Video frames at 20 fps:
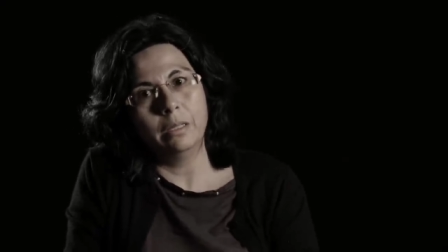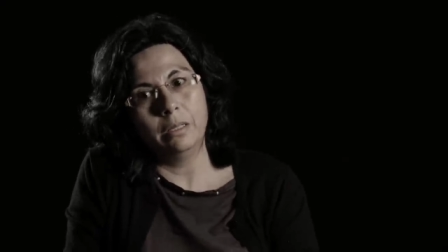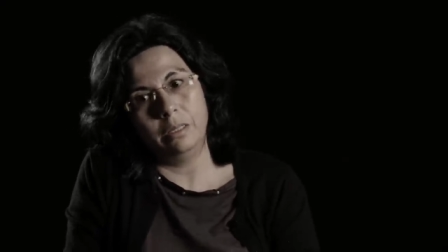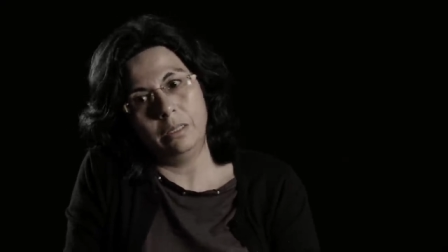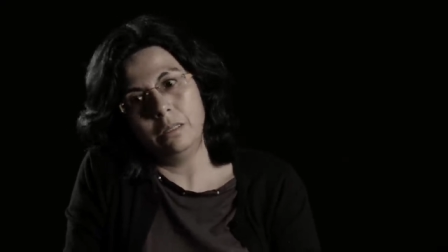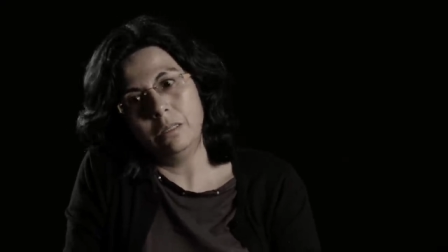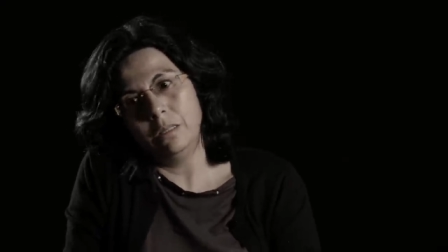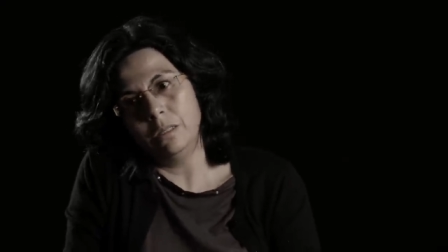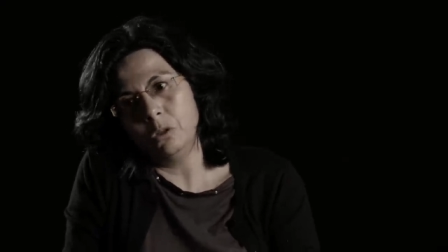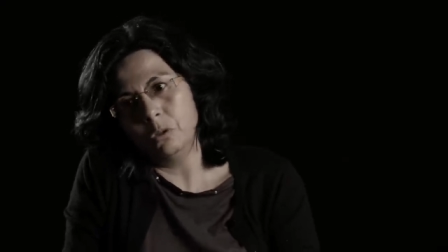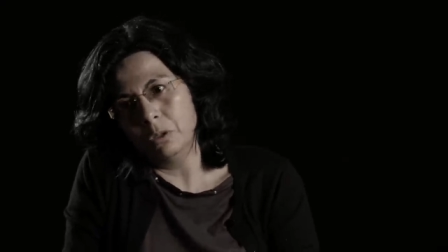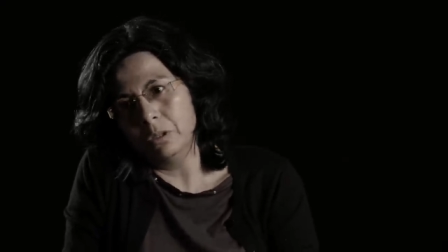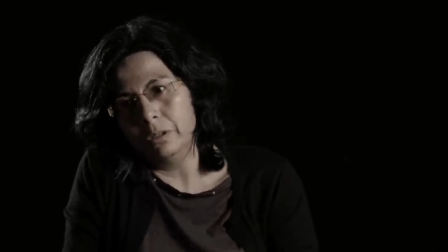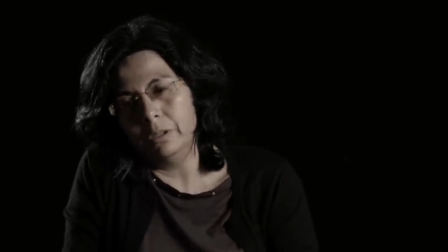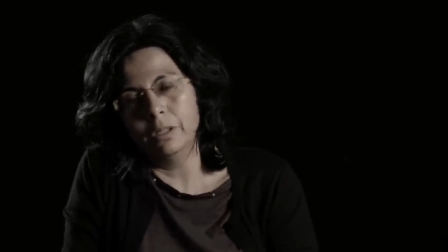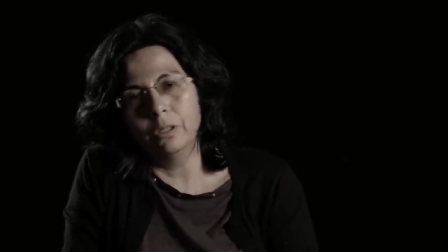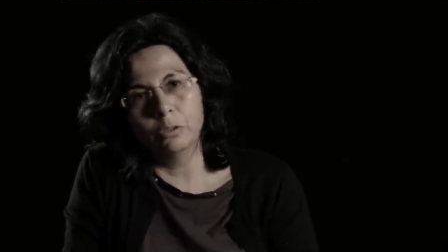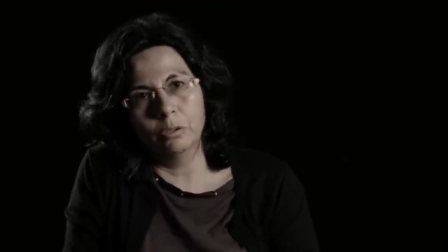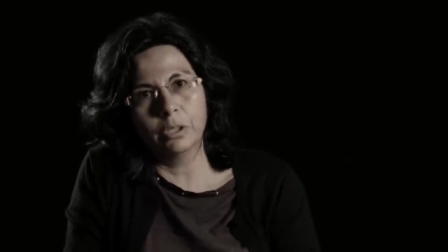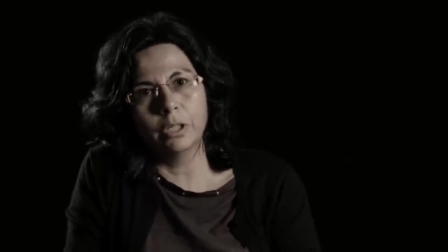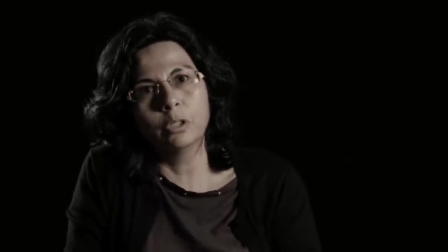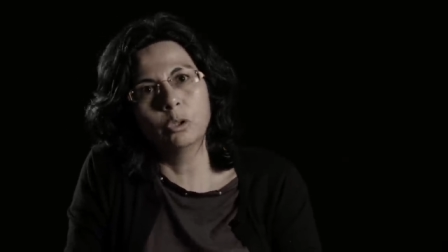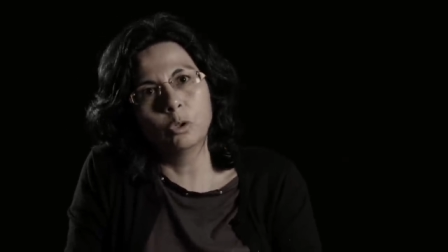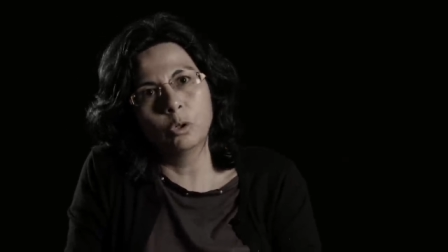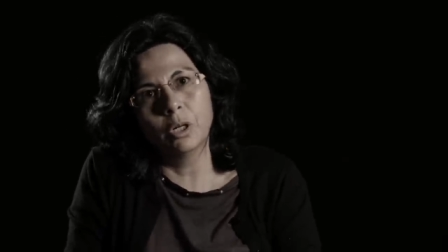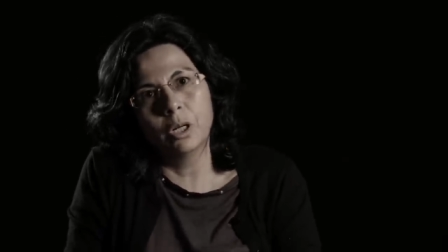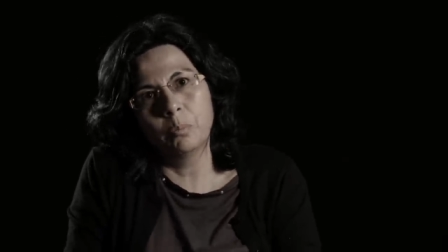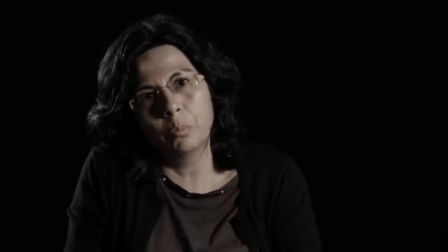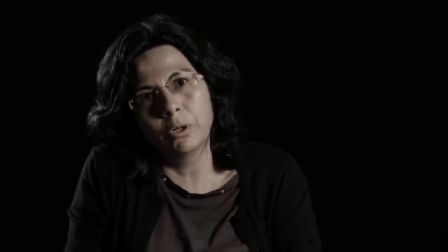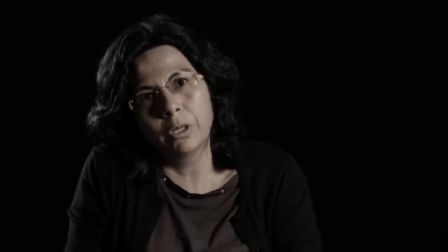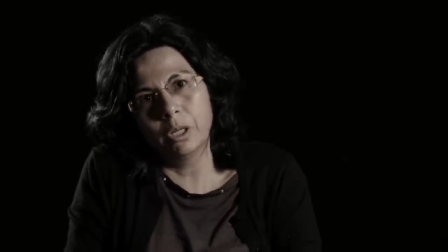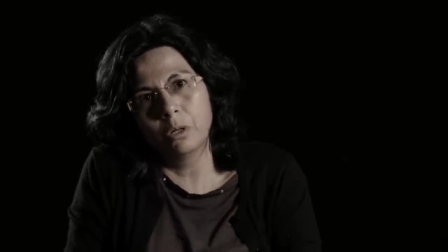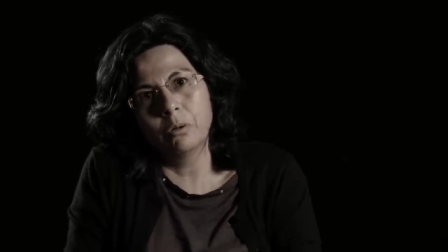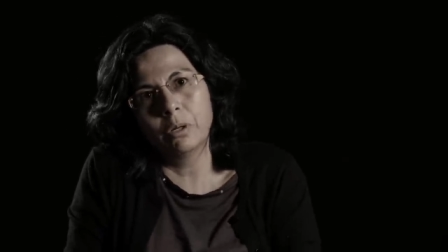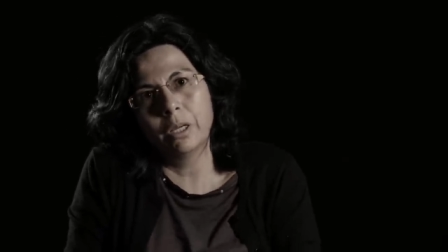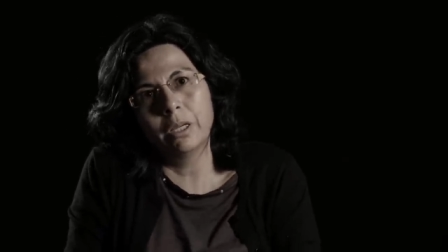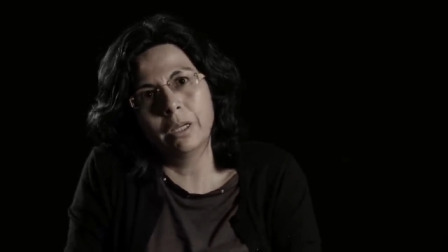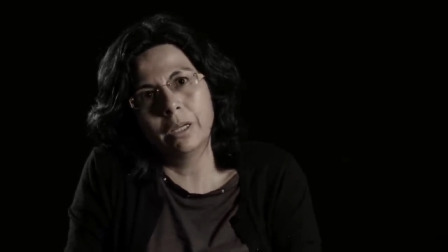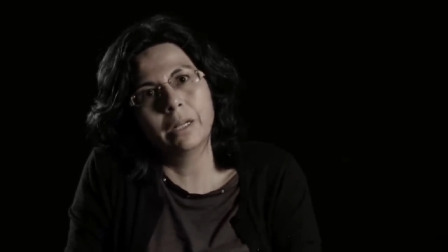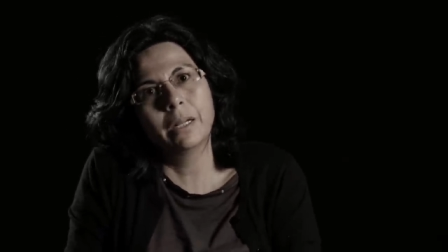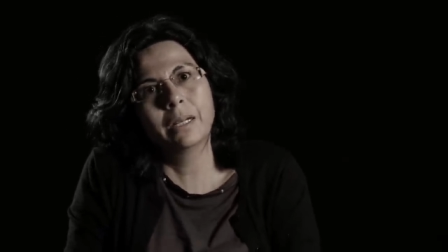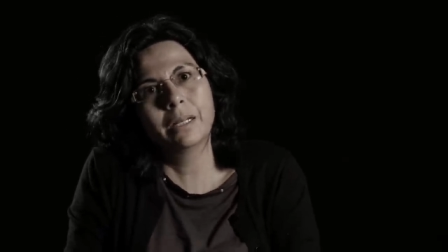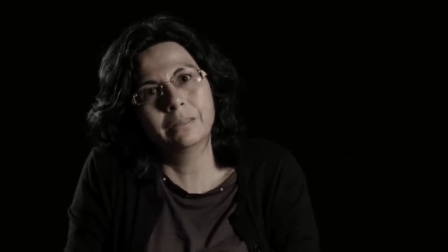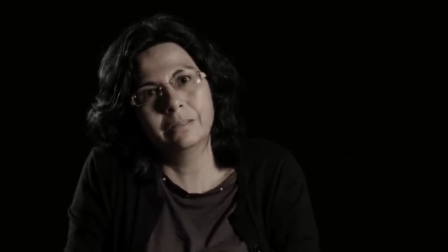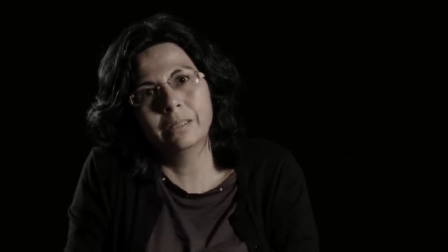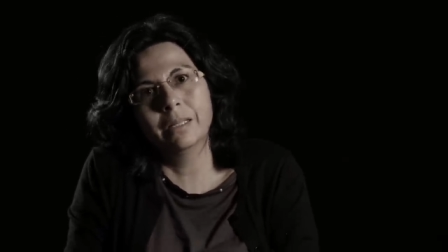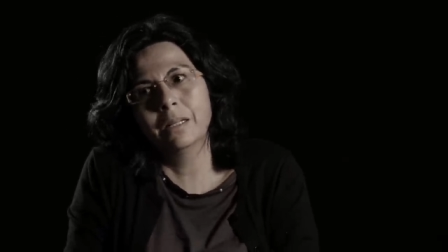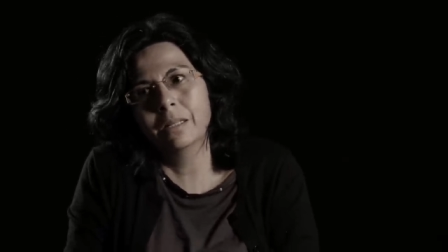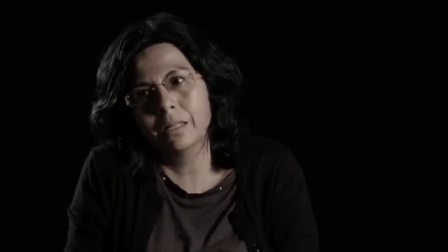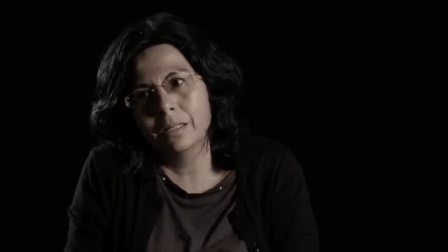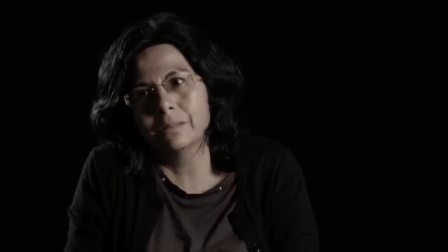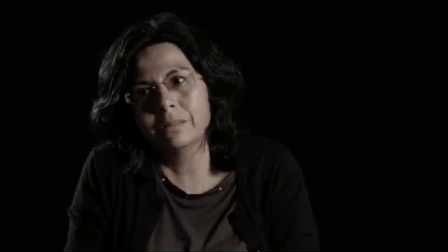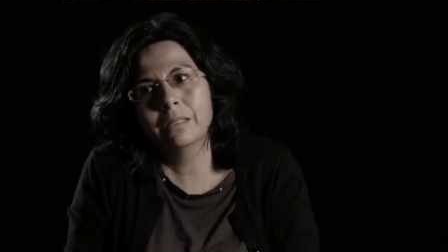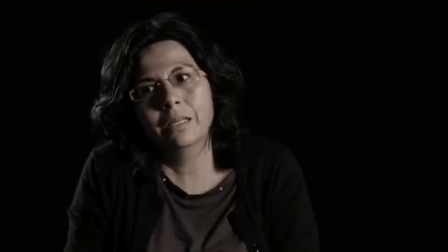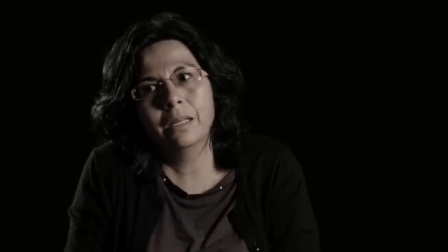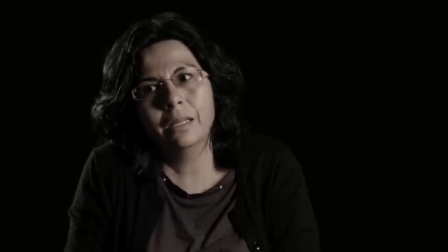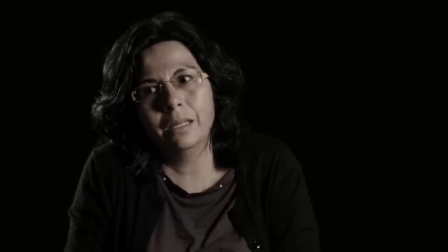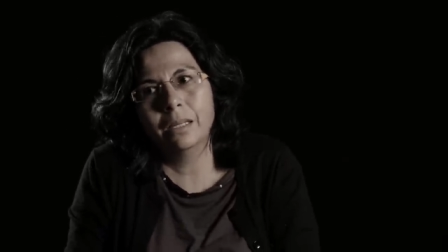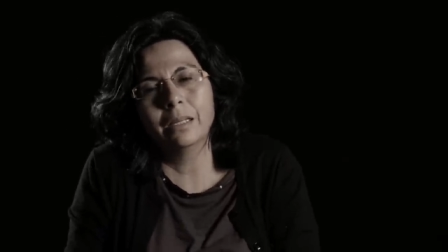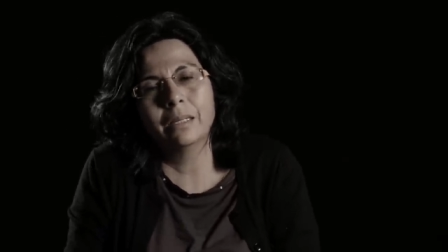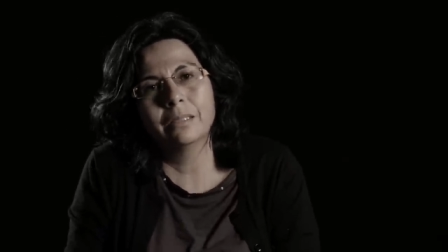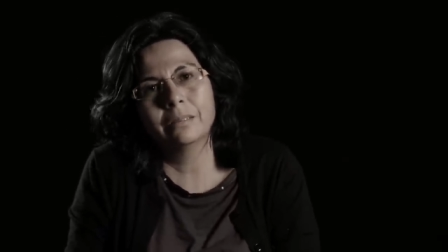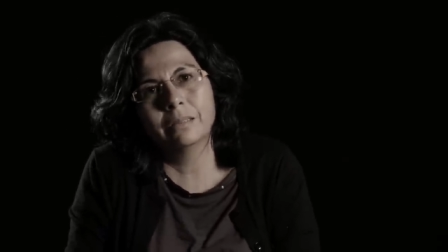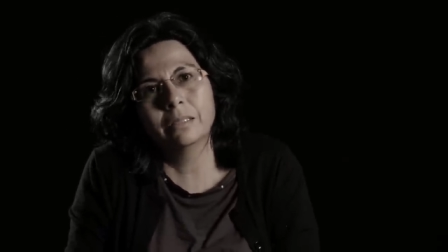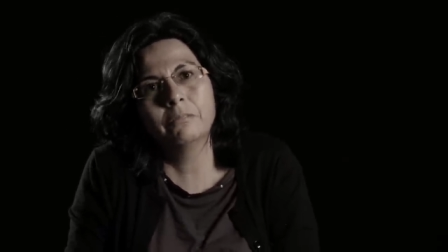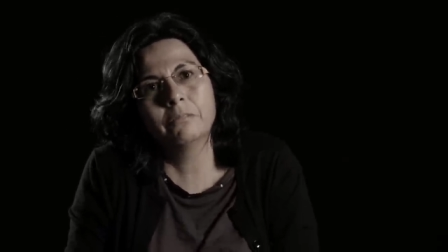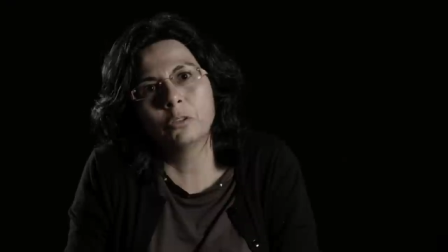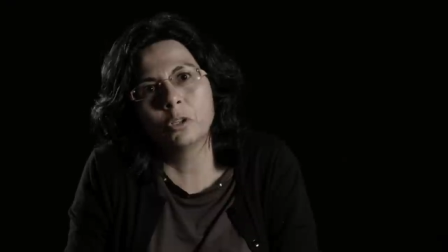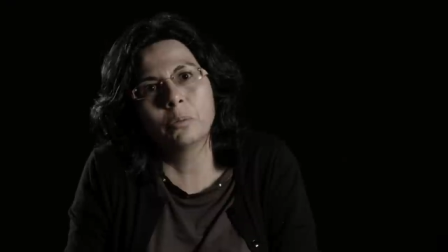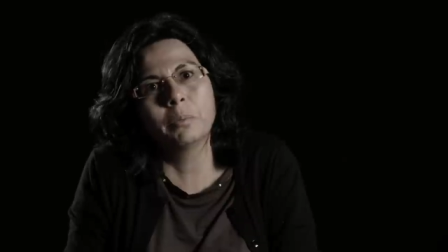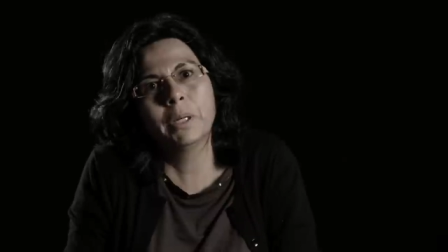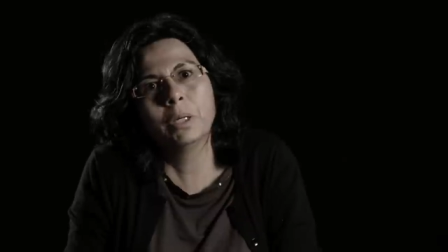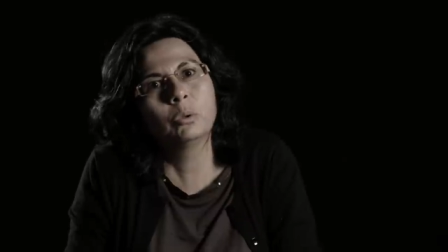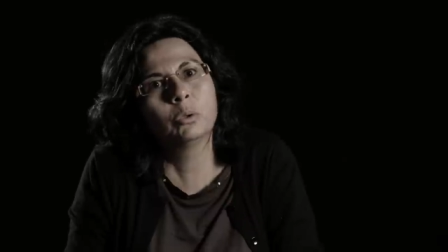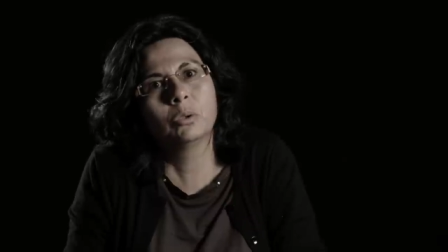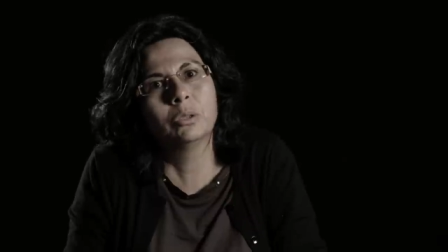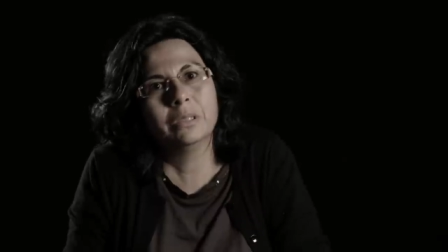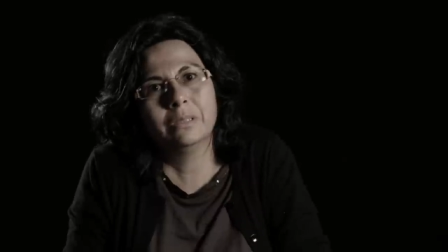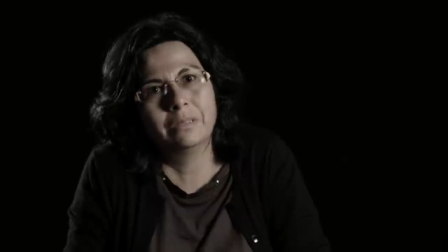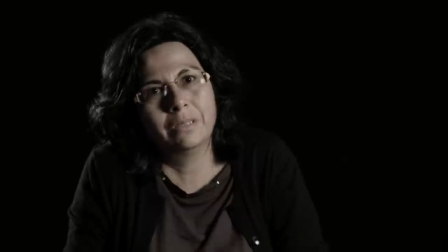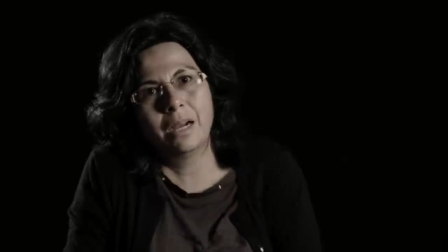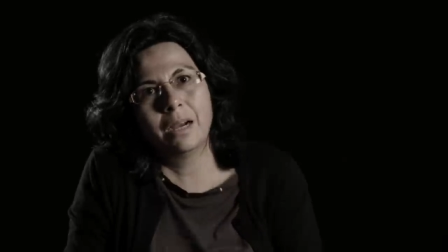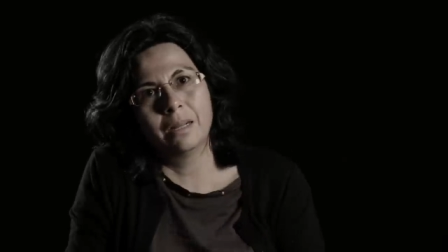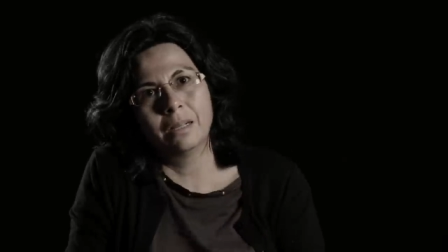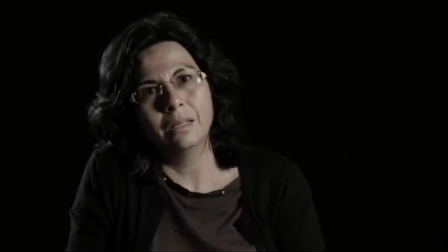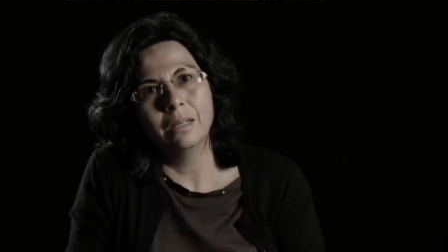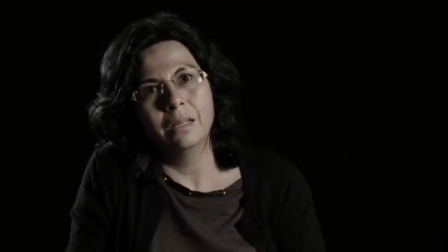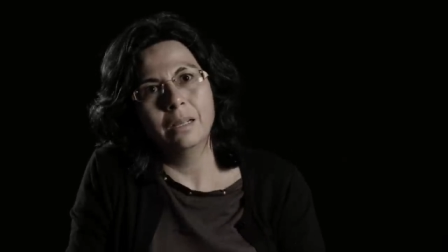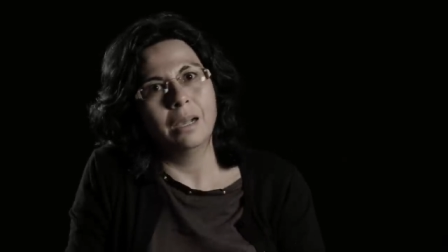y, yo entiendo que ignora porque lo que quieren hacer en ese, informe es autorizar.